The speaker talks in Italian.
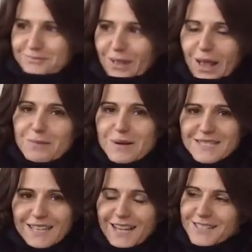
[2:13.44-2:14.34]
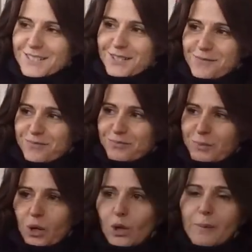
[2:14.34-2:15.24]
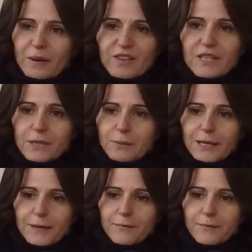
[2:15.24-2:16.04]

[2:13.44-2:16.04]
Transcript: Abbastanza, era per ora prevedibile.